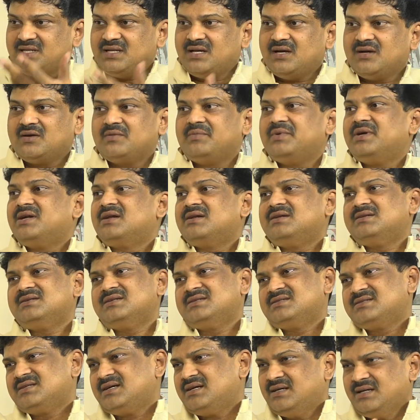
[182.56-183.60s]
మీద డాక్యుమెంటరీలు
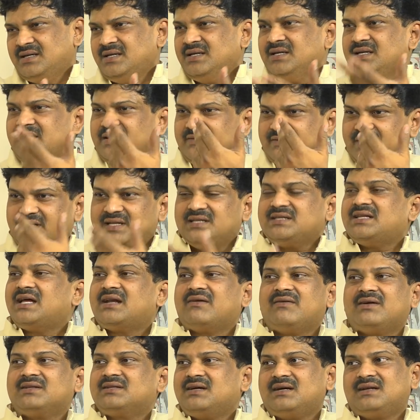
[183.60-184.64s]
చేశాను ఇవన్నీ
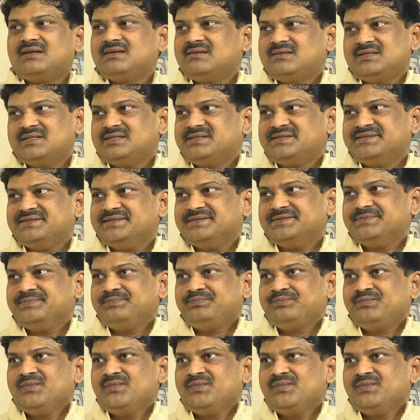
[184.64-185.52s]
తర్వాత కాలంలో చేసింది